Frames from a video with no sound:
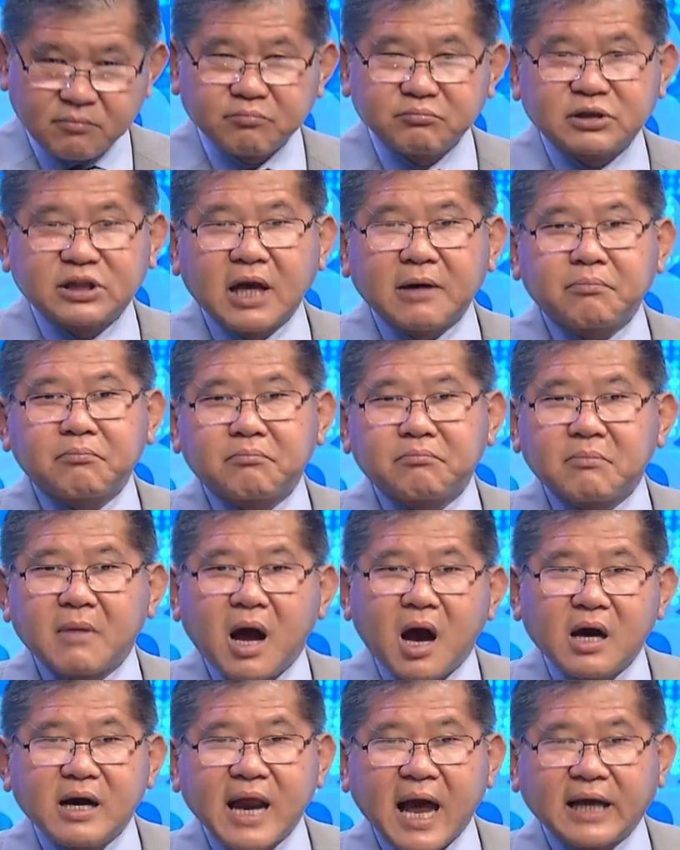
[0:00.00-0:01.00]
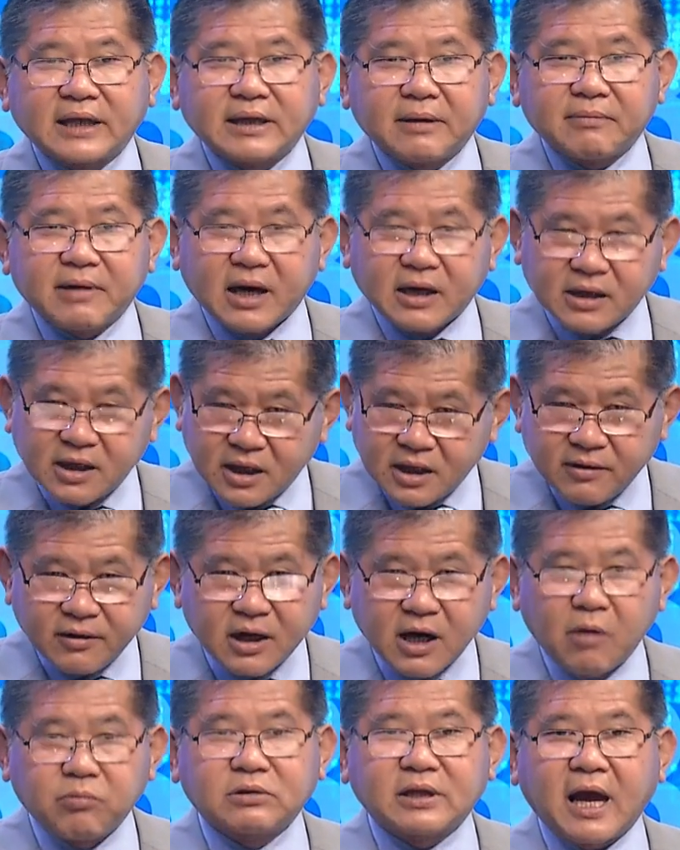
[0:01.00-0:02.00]
chết hơn 200 ngàn người
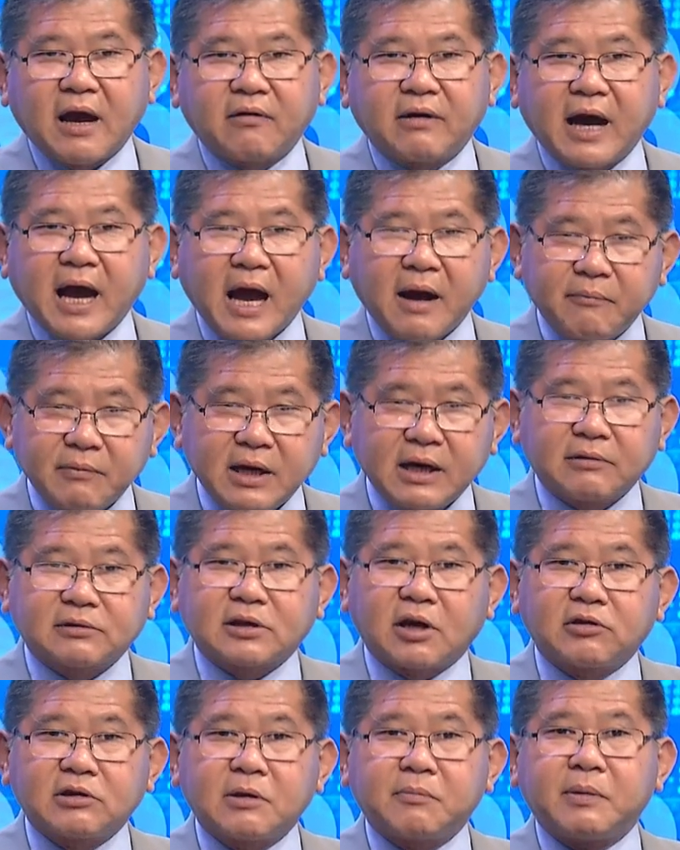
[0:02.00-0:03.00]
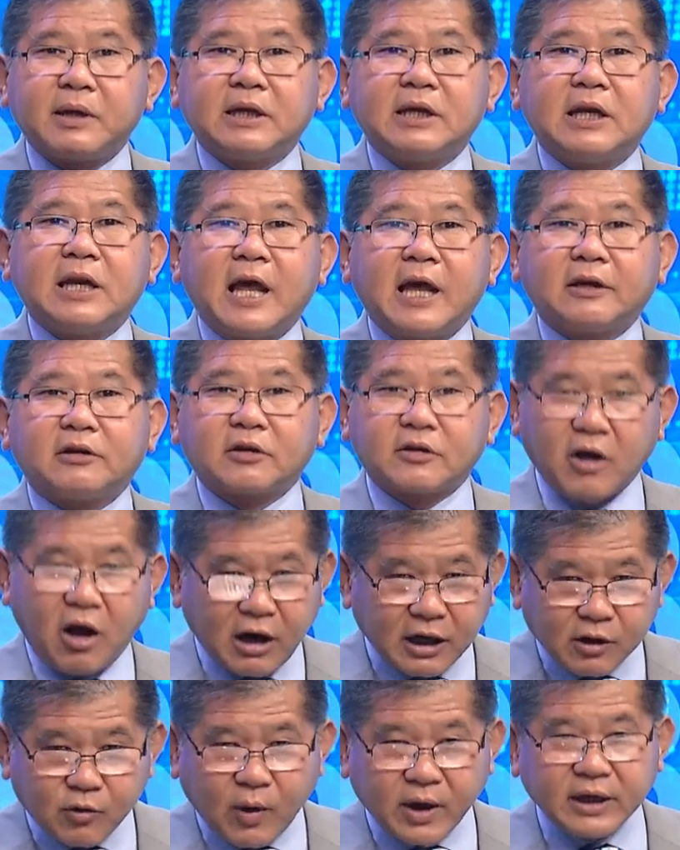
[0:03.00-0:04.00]
không sao cả biết làm sao nước Mỹ đi lên đó
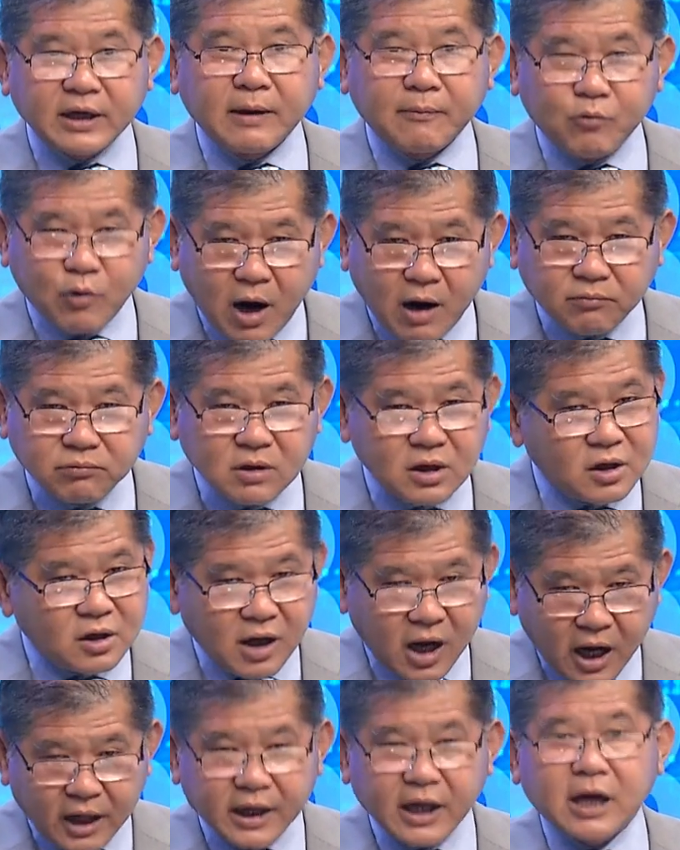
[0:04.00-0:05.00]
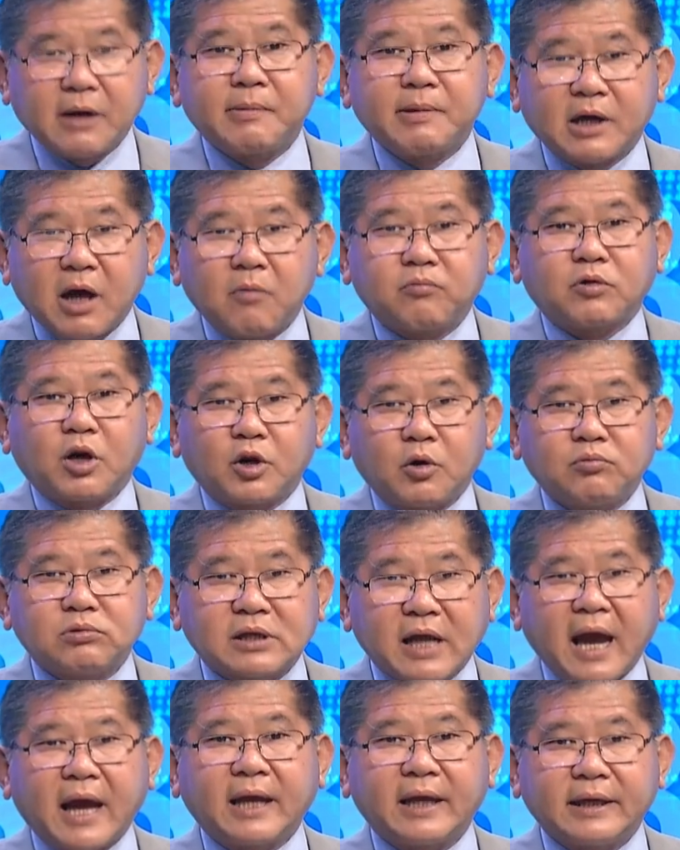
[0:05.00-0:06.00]
là quan điểm của ông ở đây mình không nói đúng
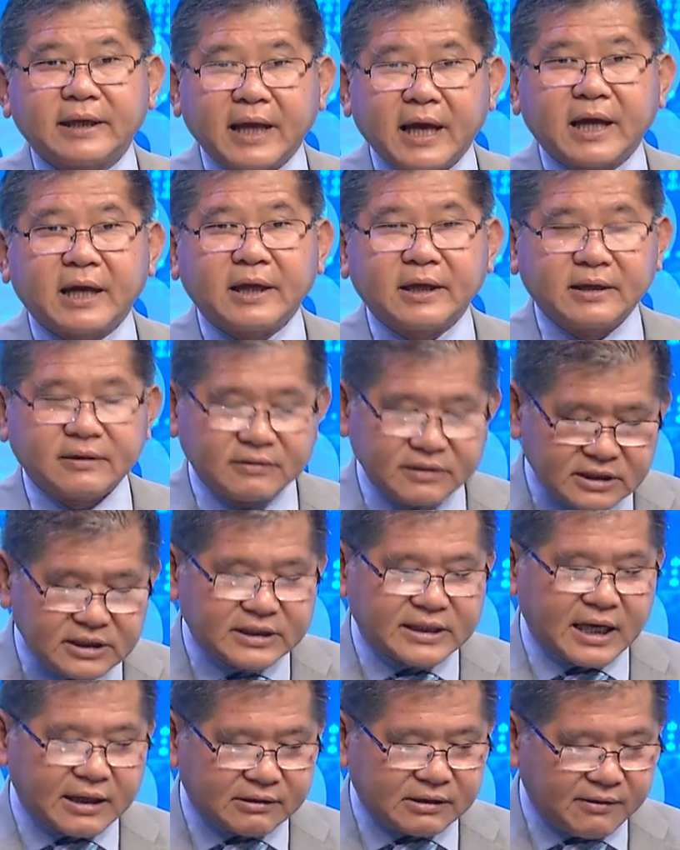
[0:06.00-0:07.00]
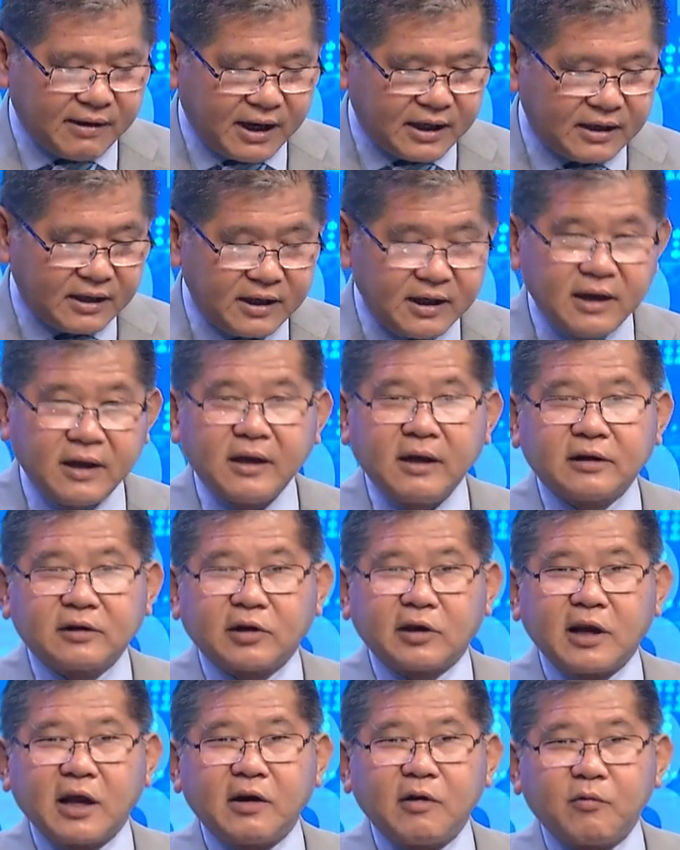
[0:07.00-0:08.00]
sai nhá mình xin nhắc như vậy cho
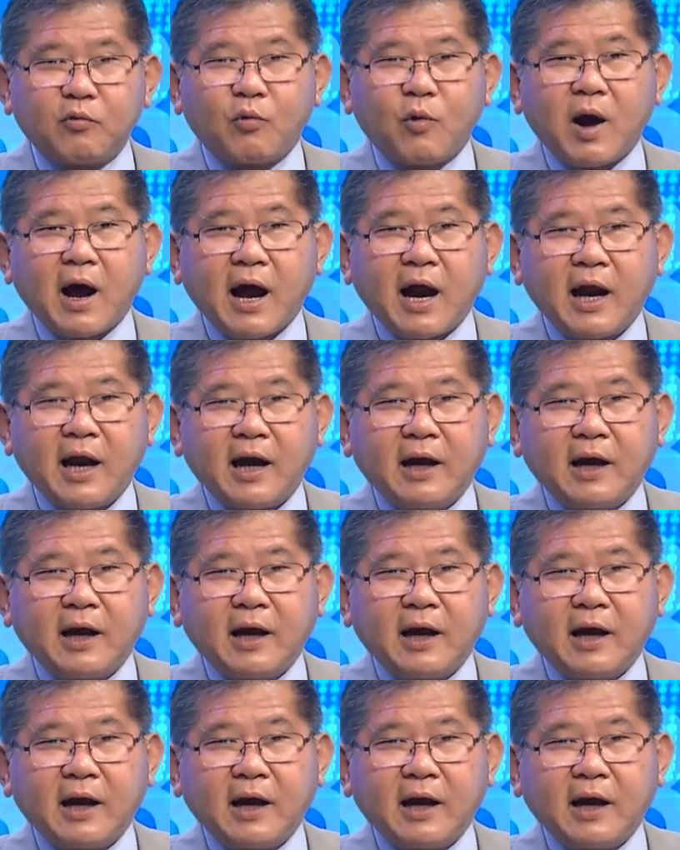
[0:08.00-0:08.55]
nên hôm qua